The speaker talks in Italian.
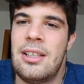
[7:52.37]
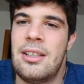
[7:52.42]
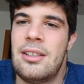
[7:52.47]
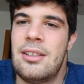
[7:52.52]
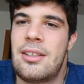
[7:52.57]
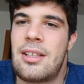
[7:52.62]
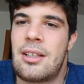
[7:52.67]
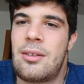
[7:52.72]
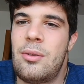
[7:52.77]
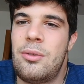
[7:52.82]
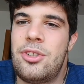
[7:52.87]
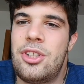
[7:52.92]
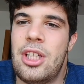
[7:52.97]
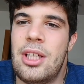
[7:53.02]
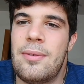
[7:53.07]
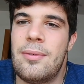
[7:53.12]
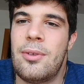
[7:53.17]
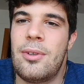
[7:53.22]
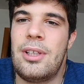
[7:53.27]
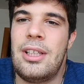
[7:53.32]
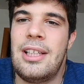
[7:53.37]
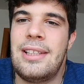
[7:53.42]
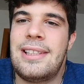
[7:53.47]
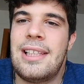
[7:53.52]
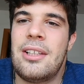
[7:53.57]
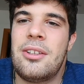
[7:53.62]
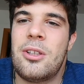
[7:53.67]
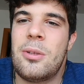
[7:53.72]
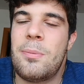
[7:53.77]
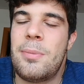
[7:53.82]
traducevo il
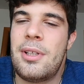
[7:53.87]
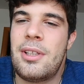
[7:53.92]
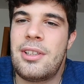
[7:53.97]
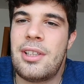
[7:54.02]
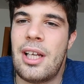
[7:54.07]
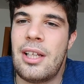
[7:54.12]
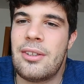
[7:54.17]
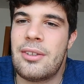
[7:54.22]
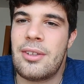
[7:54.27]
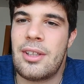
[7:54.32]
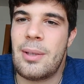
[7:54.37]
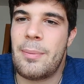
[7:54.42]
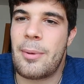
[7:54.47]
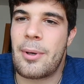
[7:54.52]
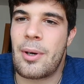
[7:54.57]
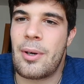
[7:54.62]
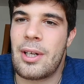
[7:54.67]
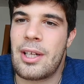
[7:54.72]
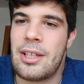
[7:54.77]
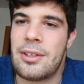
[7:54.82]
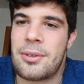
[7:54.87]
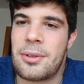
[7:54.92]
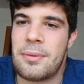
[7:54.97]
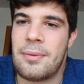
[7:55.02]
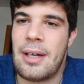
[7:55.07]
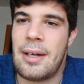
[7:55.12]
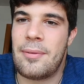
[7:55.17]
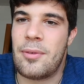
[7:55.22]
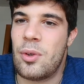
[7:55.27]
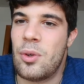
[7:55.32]
100% delle parole che
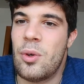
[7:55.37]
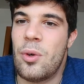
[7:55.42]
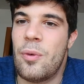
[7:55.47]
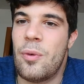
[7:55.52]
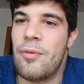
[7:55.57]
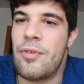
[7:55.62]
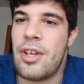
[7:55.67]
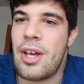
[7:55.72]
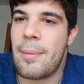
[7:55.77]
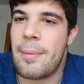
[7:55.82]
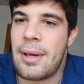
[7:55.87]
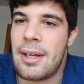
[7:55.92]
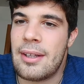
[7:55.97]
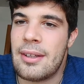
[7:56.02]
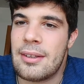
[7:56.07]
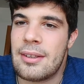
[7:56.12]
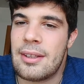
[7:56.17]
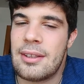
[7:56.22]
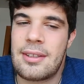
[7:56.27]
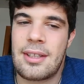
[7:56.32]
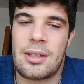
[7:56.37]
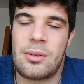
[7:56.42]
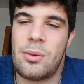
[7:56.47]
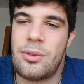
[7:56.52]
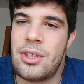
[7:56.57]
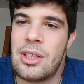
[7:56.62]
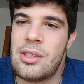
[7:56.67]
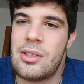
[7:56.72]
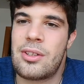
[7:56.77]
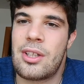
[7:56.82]
trovavo, ovviamente,
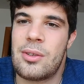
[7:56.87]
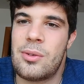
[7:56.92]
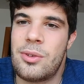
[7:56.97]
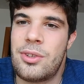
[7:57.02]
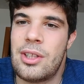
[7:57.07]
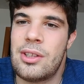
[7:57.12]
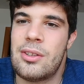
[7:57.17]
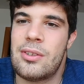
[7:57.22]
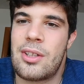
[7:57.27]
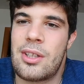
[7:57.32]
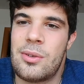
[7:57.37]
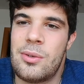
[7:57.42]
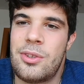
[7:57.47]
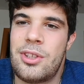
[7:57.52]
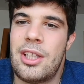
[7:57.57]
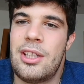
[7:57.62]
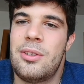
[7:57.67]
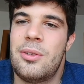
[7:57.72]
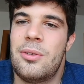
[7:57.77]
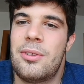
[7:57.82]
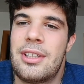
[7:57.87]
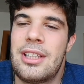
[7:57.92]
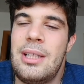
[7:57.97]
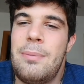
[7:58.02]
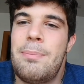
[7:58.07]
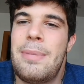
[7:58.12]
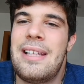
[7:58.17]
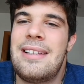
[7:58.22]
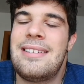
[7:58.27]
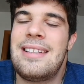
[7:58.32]
traducendo, traducendo, traducendo,
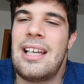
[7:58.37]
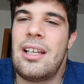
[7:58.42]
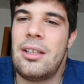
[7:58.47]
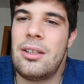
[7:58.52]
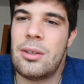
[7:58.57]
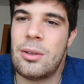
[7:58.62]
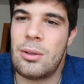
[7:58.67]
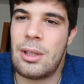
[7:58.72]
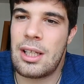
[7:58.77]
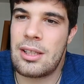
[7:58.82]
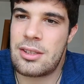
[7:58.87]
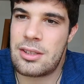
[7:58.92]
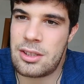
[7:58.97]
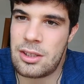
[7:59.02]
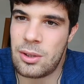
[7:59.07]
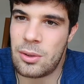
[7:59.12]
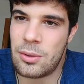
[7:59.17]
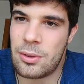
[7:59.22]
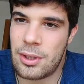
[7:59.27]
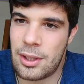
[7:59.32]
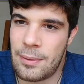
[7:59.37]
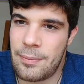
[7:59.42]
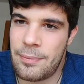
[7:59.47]
ripetendo l'azione,